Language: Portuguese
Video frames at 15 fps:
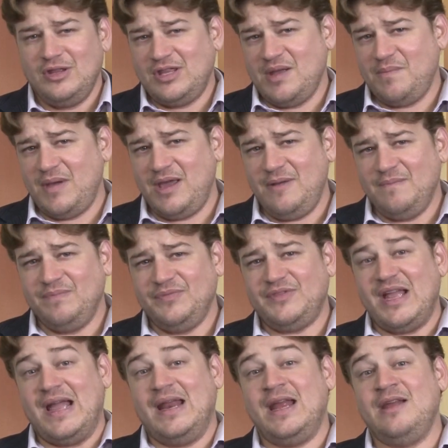Também
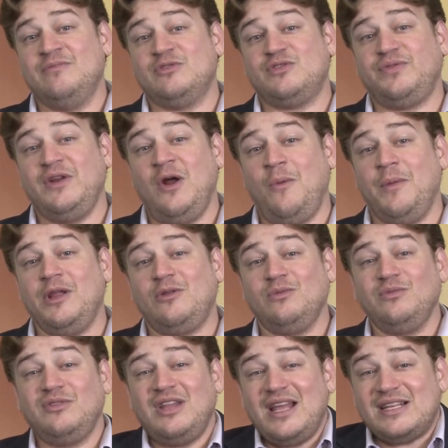teremos
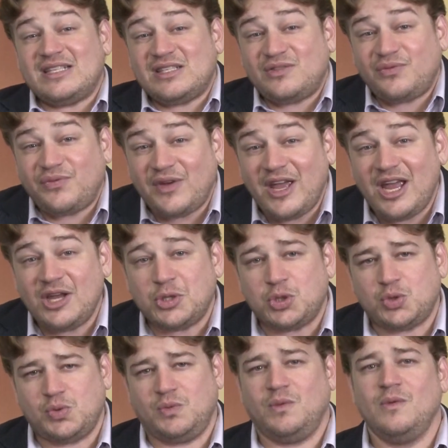finalmente um
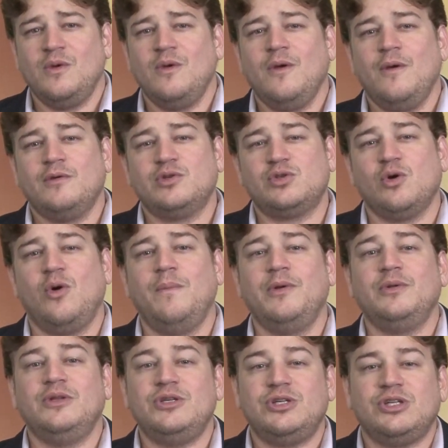desfecho
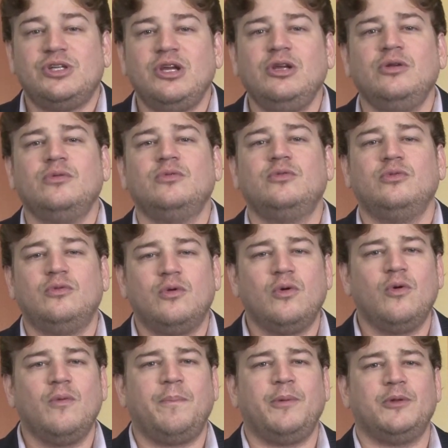sobre o destino do
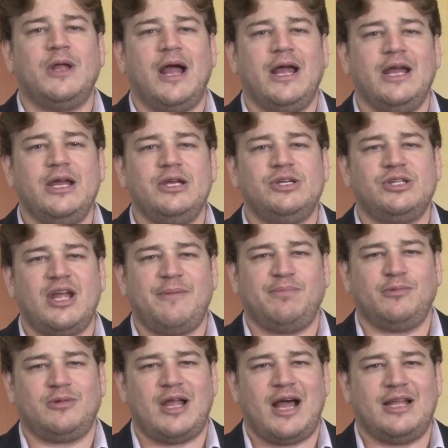grupo da
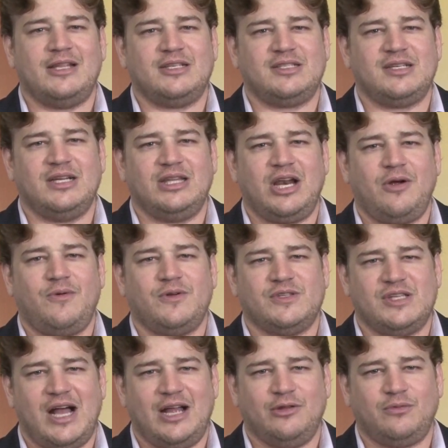ex-deputada Sandra
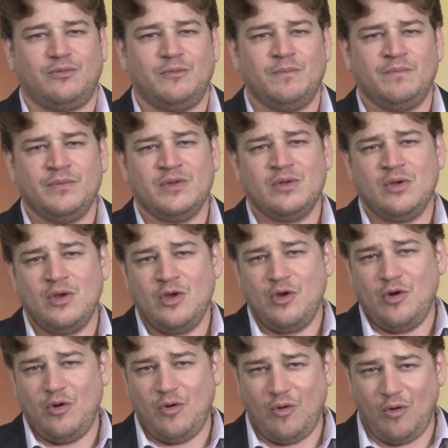Rosado.
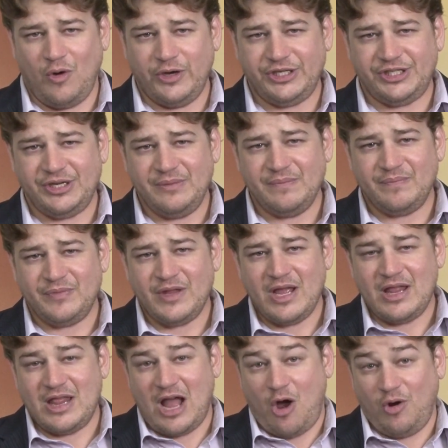Hoje
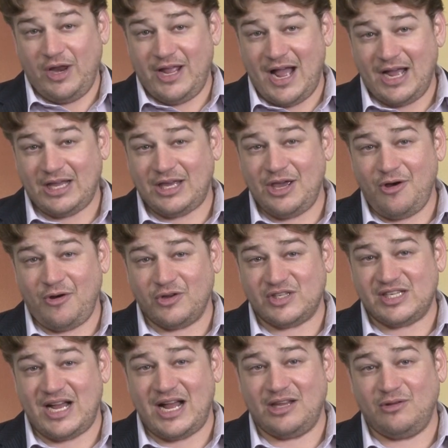a oligarquia
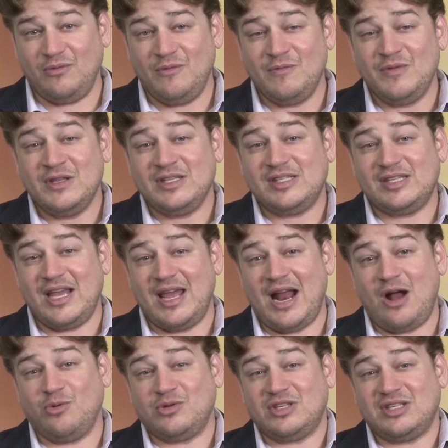Rosado
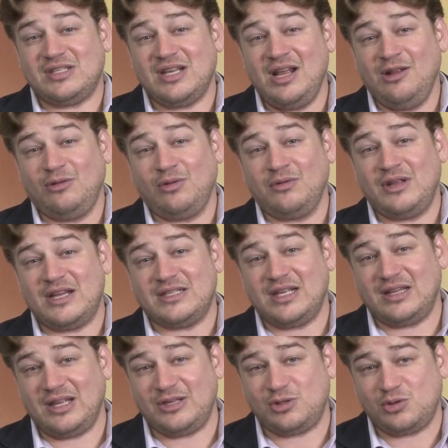será o centro das
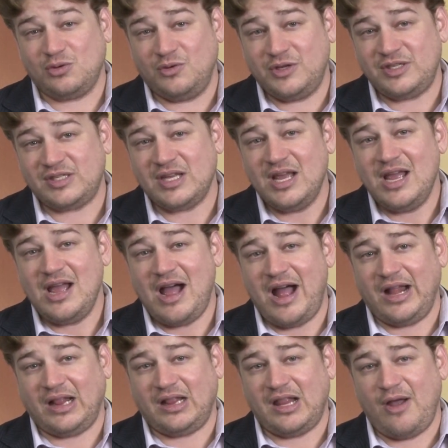atenções
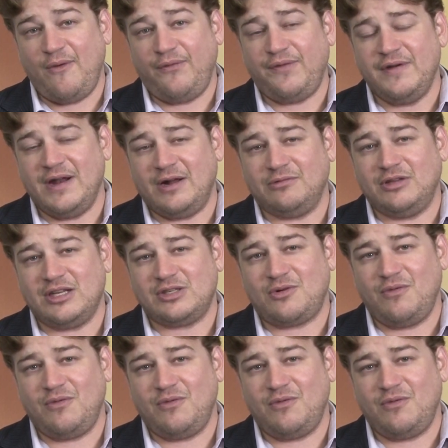até o final das